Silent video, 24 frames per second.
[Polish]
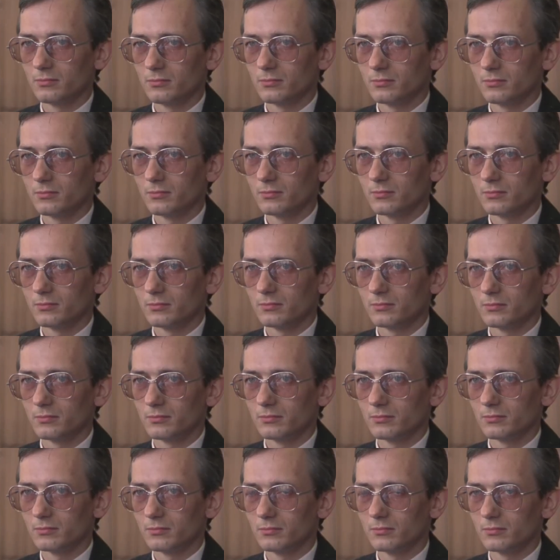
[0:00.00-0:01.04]
pan,
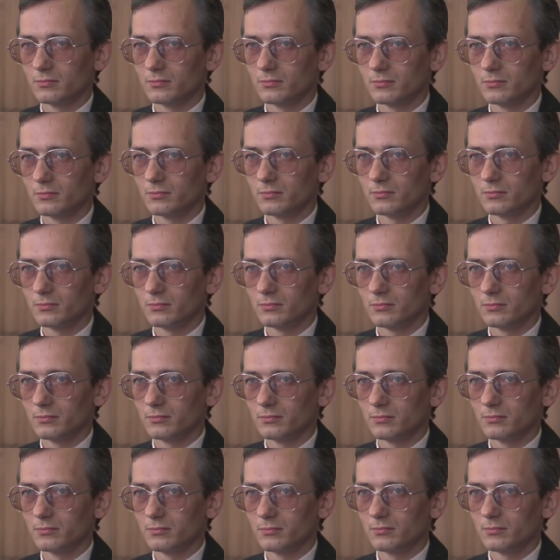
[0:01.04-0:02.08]
y, dlaczego
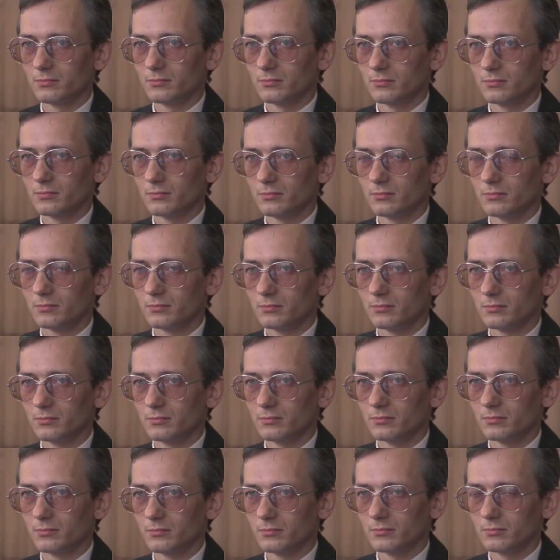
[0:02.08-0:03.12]

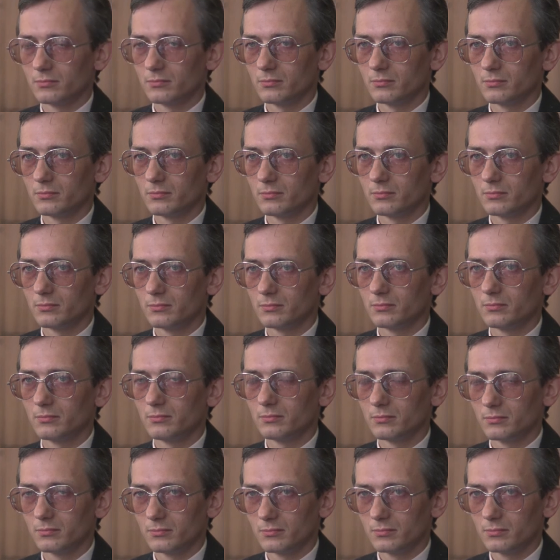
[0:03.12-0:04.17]
pan i pana
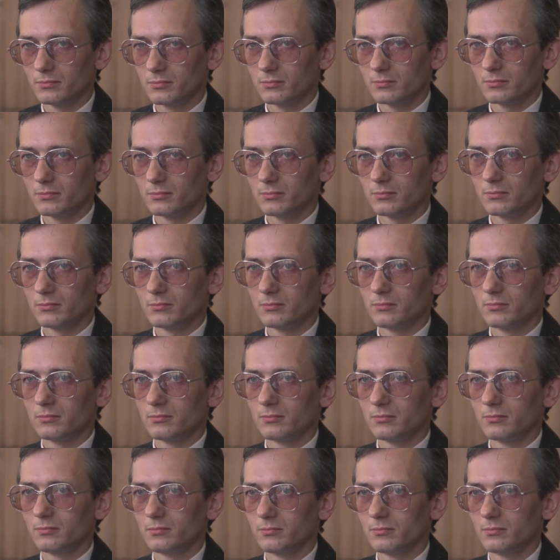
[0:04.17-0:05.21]
koledzy zdecydowali się
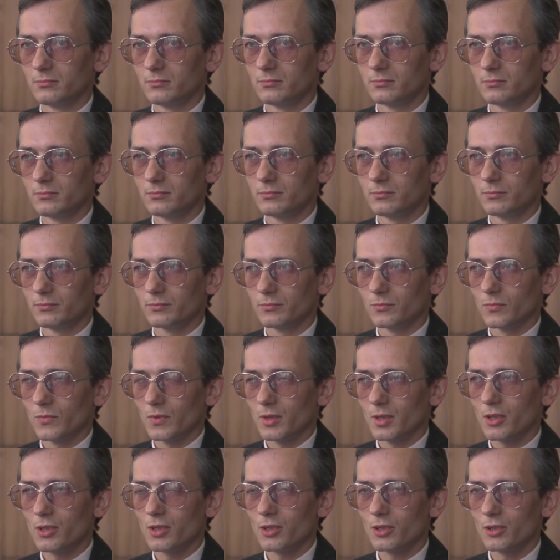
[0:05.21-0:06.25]
założyć ten związek?
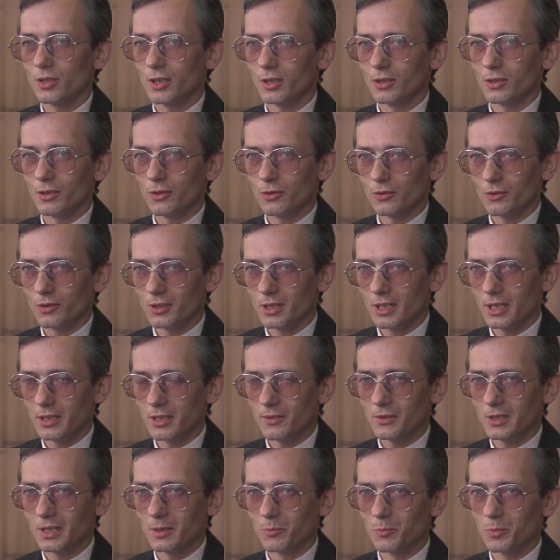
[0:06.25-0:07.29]
Znaczy jedno
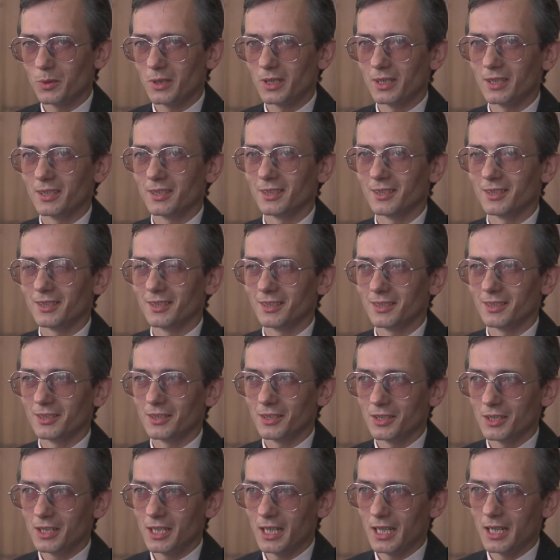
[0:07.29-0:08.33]
zdanie wstępne. Y,
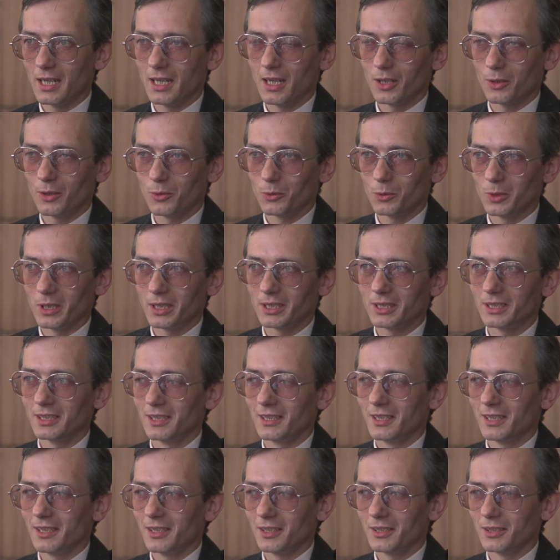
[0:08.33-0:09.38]
ja akurat
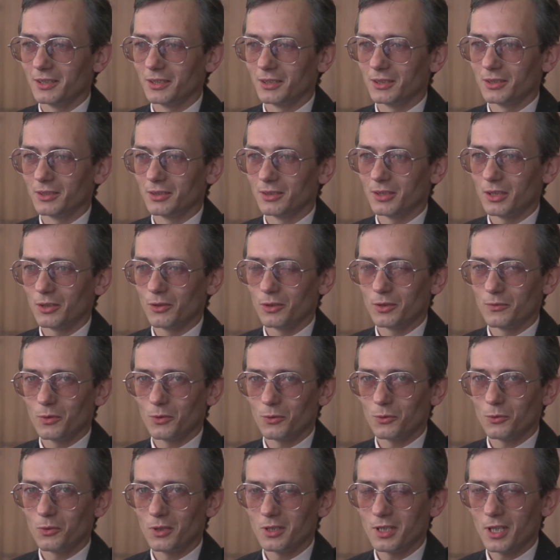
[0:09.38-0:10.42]
y, tego
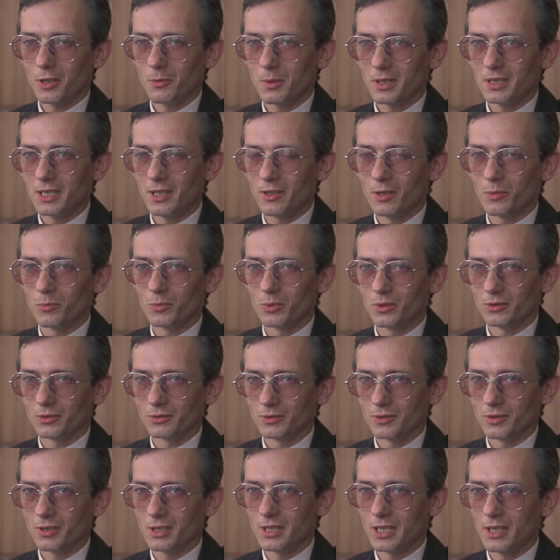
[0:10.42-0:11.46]
związku nie zakładałem,
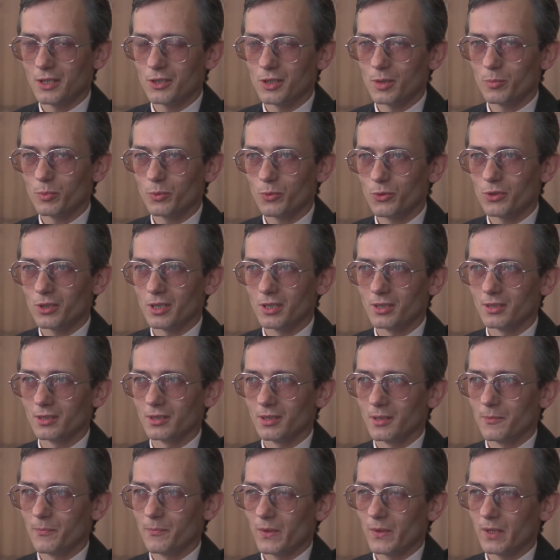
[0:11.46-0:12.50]
bo znacznie później
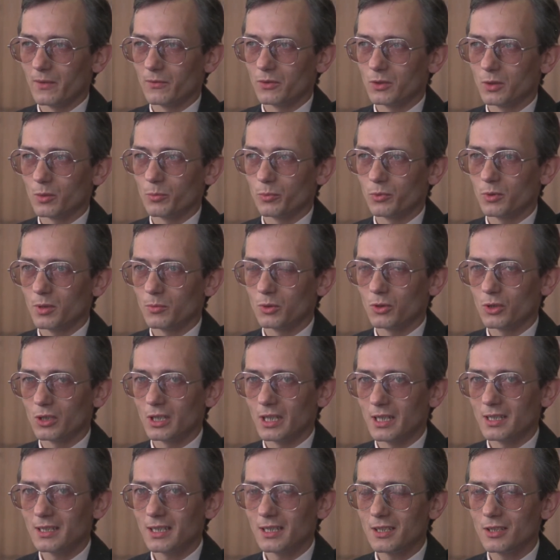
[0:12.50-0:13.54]
wstąpiłem do
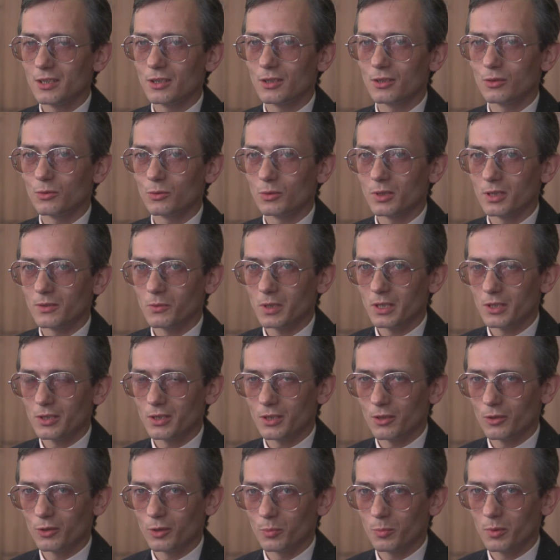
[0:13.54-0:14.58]
organizacji i tu jest
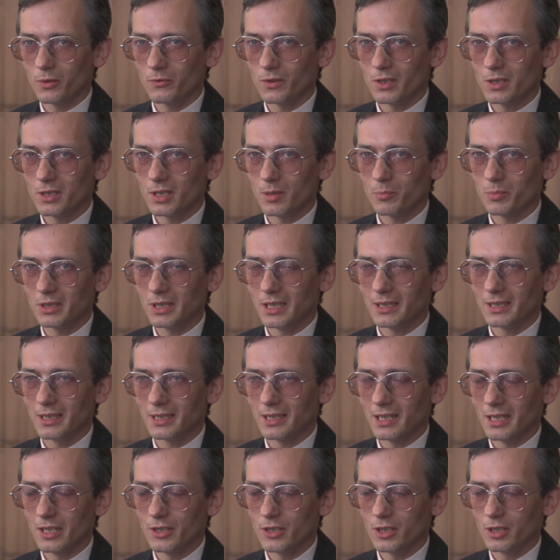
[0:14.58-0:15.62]
właśnie odpowiedź na pytanie
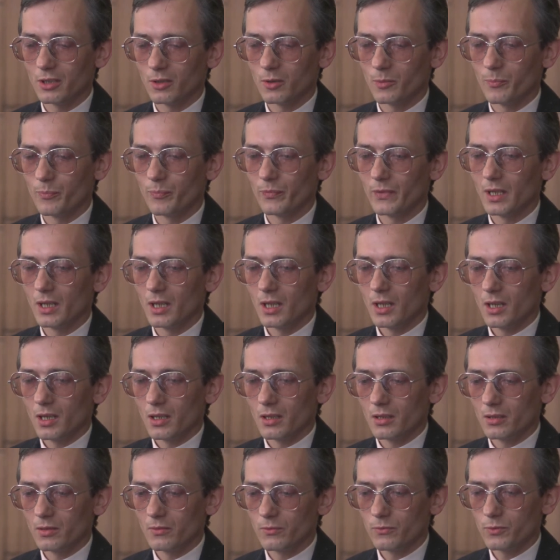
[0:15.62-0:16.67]
dlaczego.
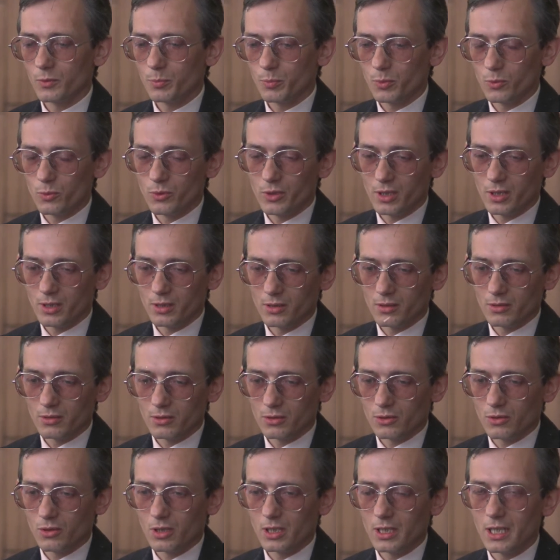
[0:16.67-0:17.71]
Y, wspólnie
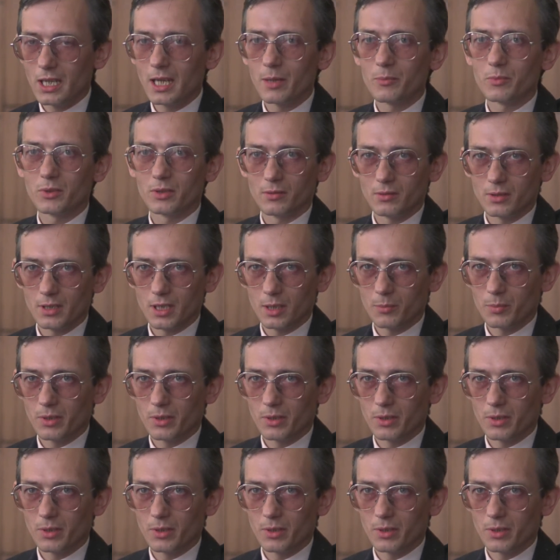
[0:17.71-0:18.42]
z kolegami, jak